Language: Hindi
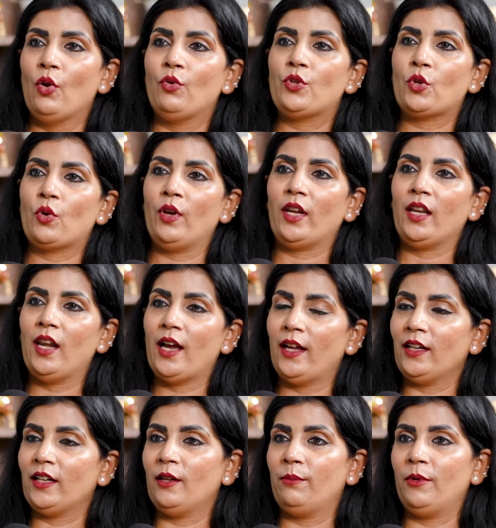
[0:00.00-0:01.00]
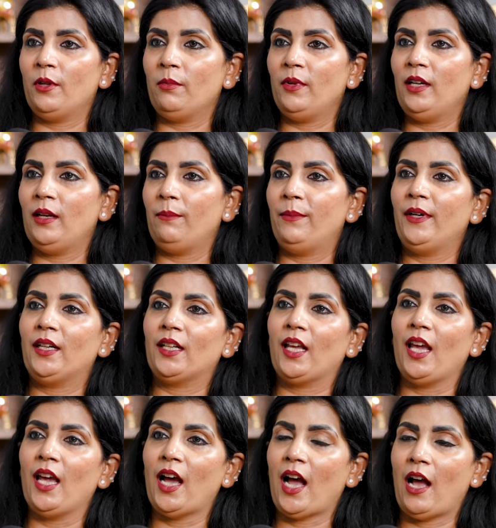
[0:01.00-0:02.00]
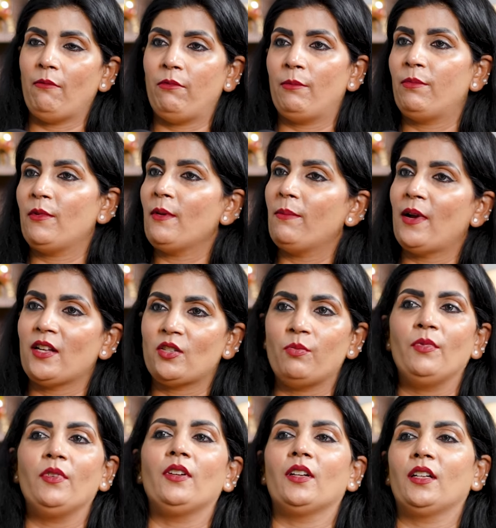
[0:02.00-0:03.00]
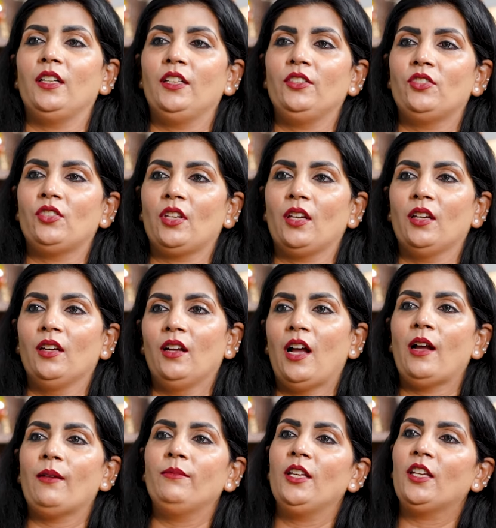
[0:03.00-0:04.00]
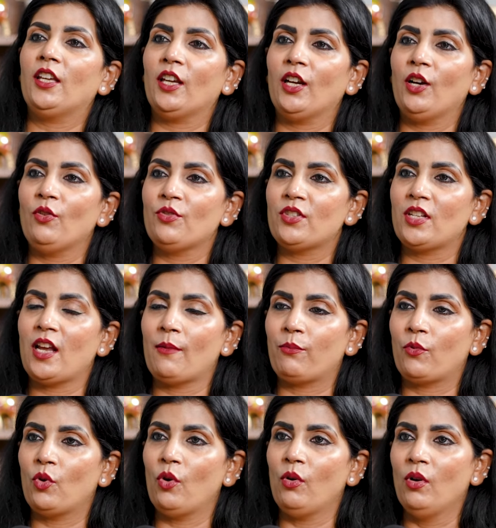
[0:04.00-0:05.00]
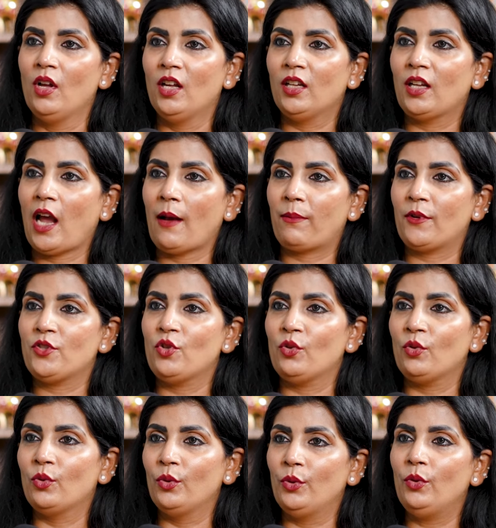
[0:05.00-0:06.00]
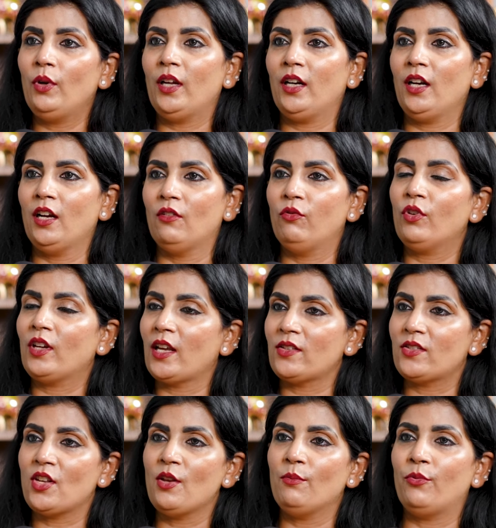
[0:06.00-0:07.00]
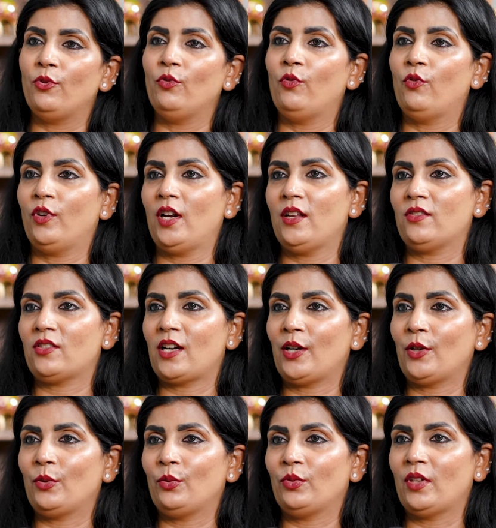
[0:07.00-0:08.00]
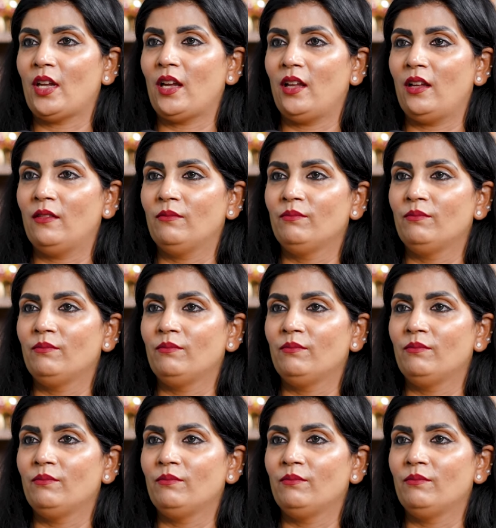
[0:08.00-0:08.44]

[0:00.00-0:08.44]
उसको एक लाल कपड़े में लपेट के आप अपने पास में रख लीजिए आप हम्म। देखिएगा उससे आपको आपका जो गुरु है ना वो कैसे इम्प्रूव होना स्टार्ट होता है